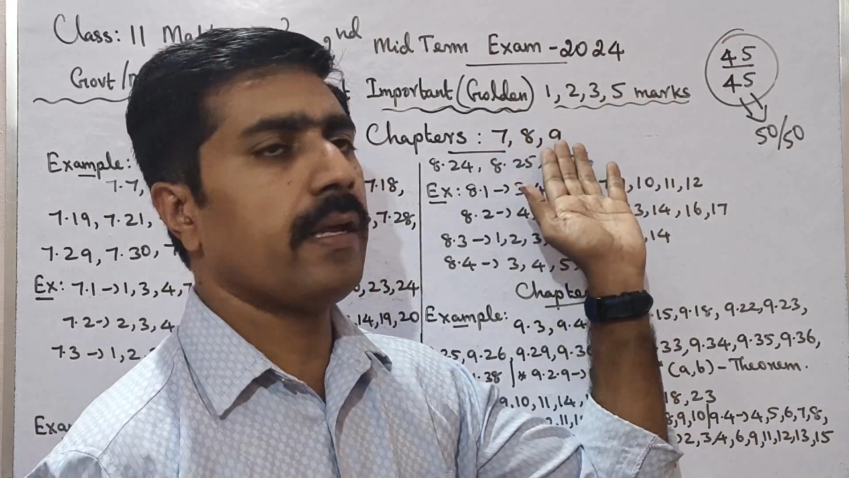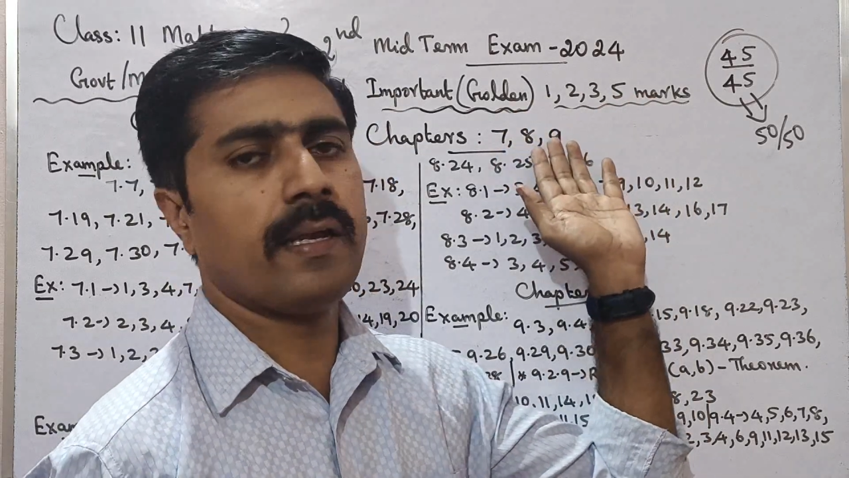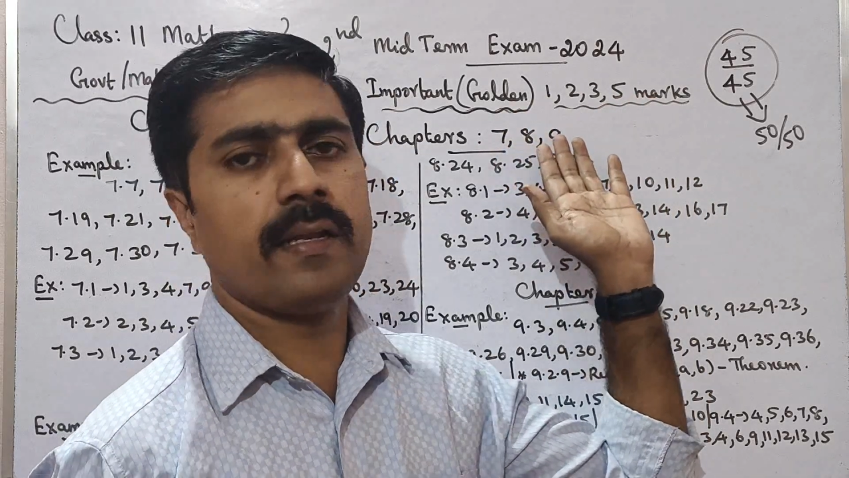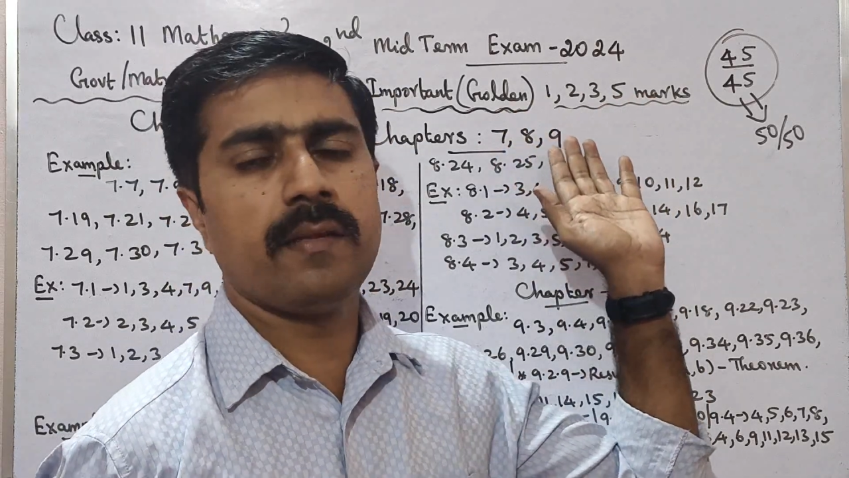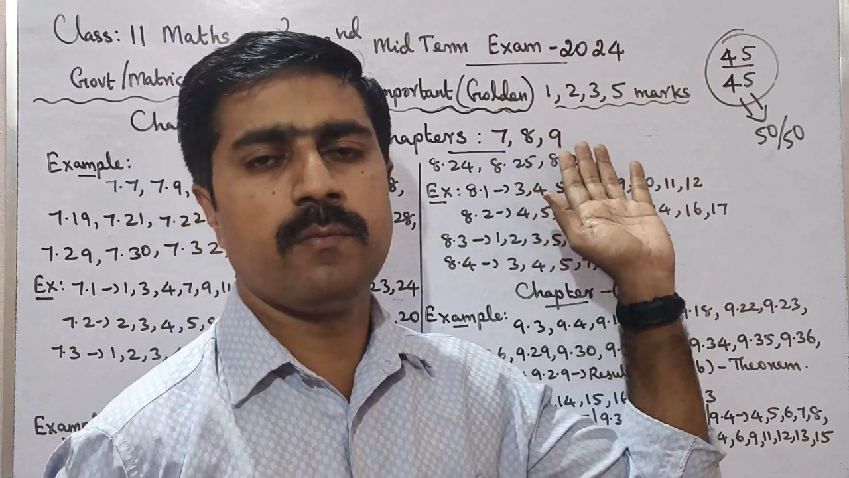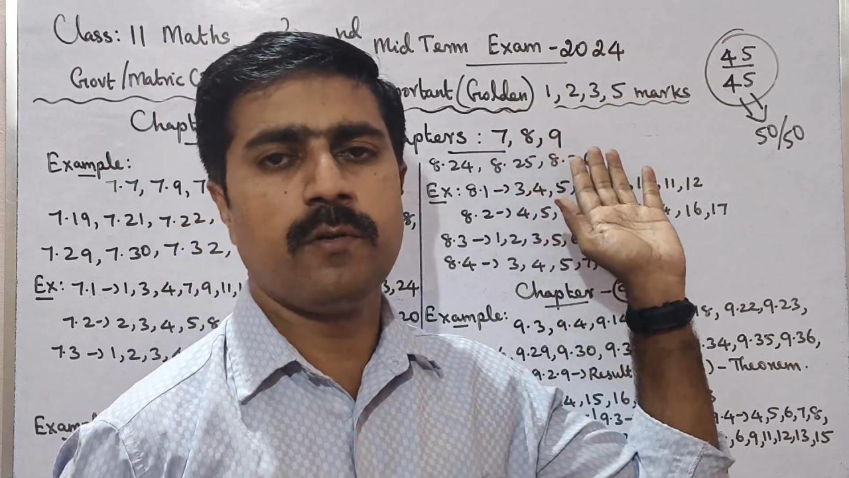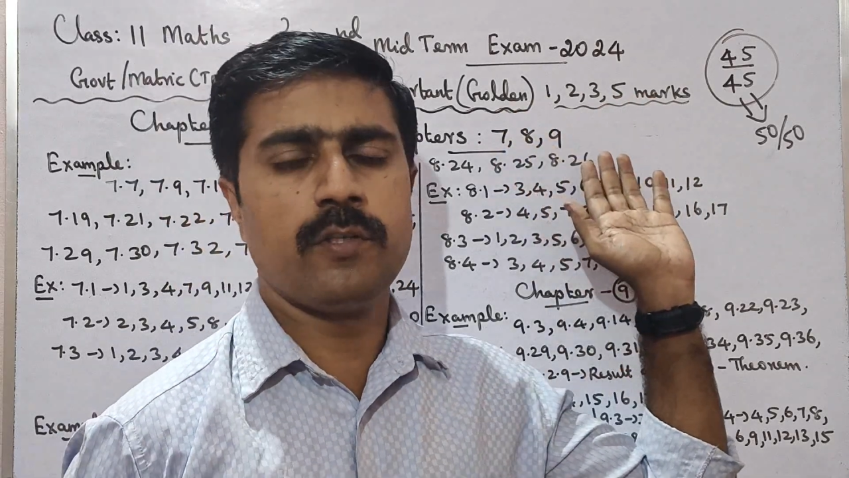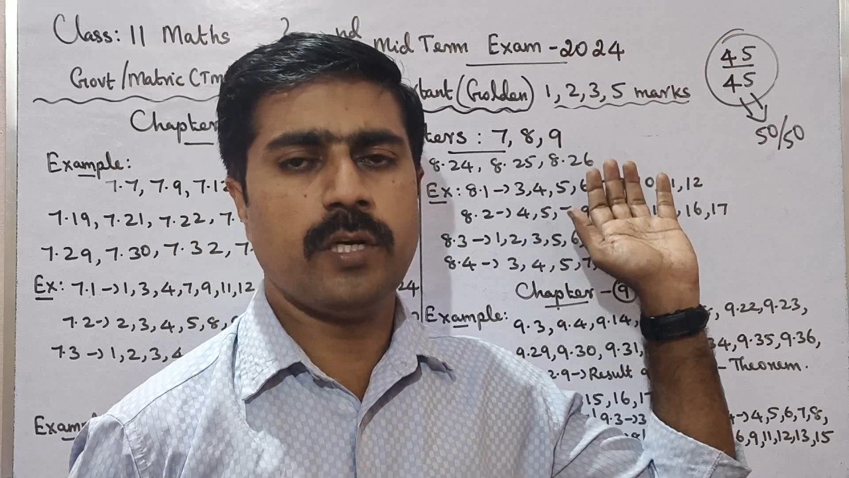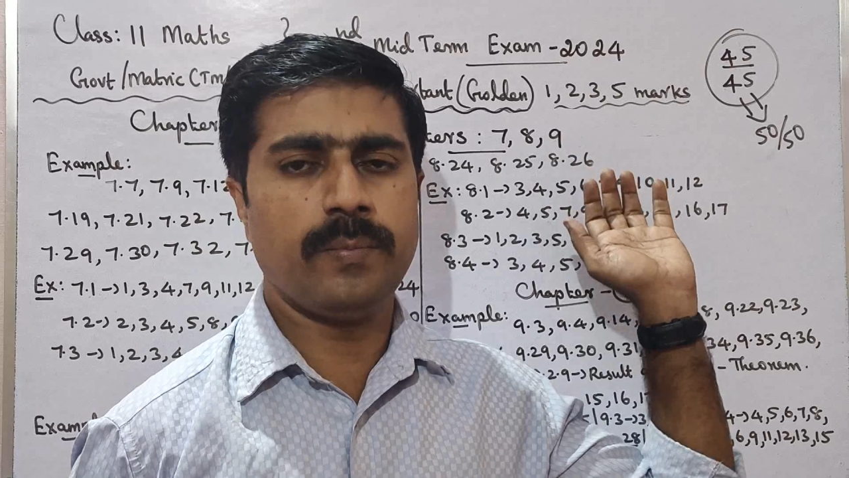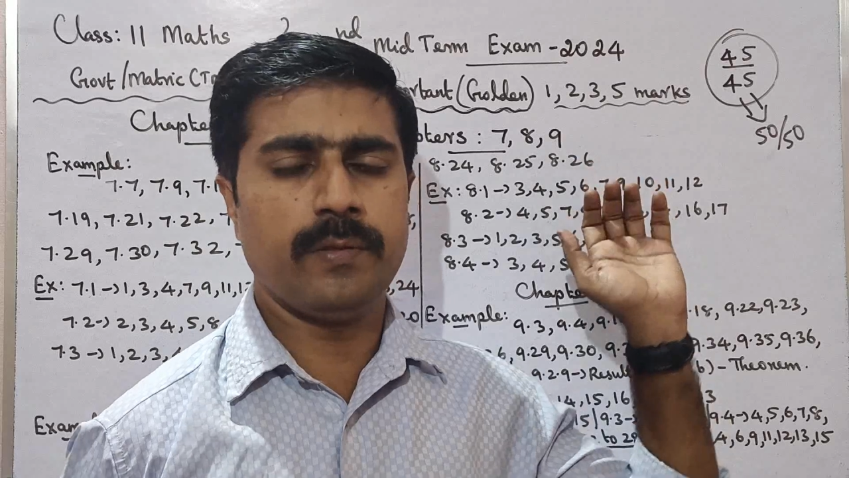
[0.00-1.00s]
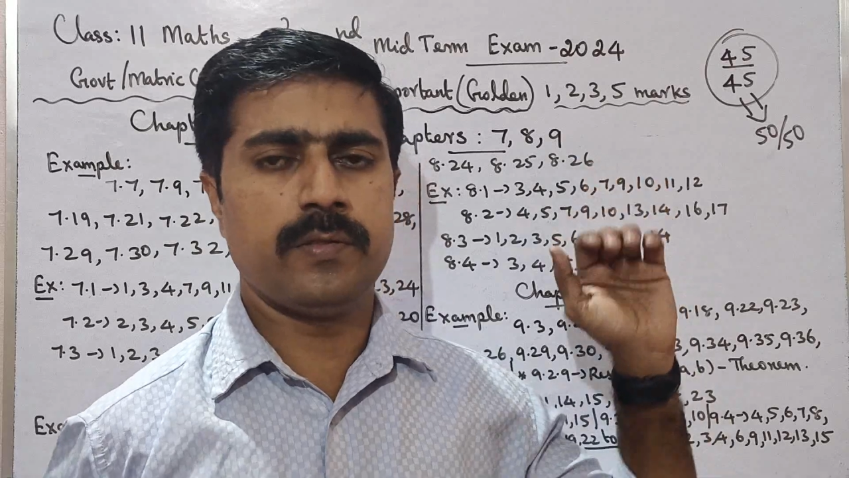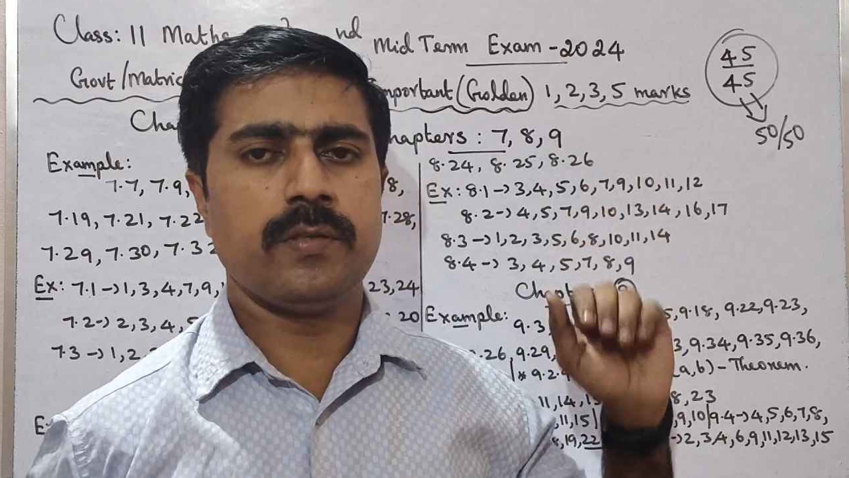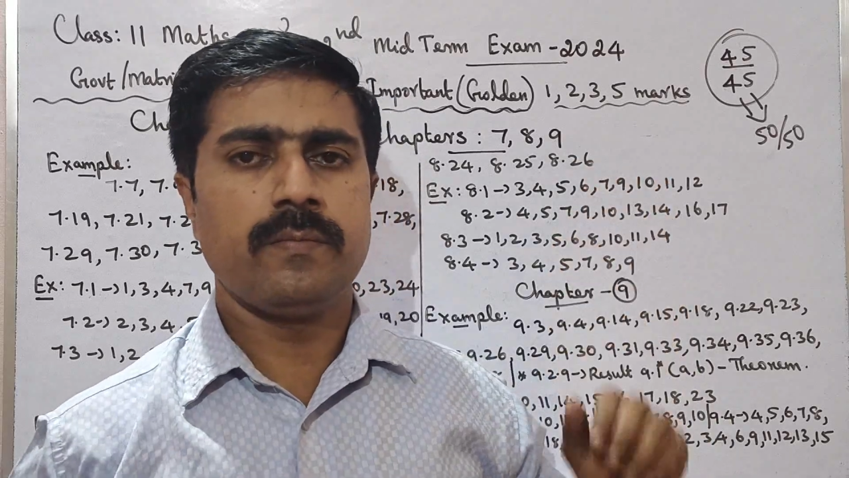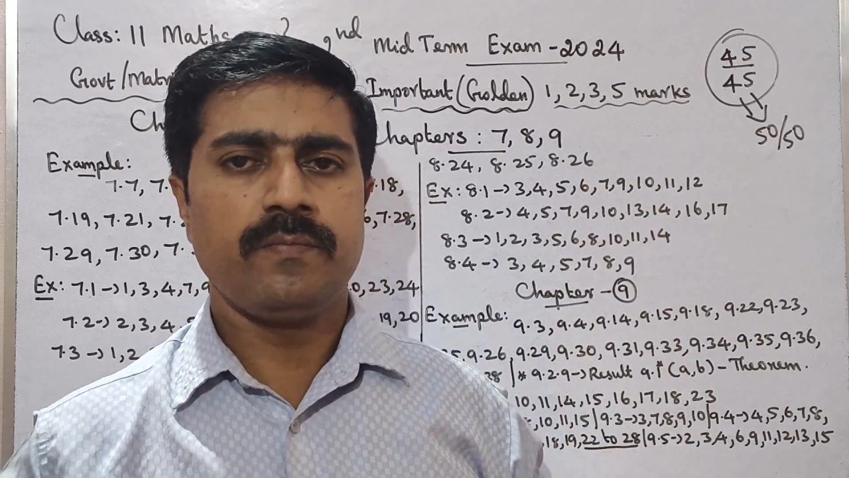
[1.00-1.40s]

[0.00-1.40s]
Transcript: நைன் இந்த மூணு சாப்டர்ஸ்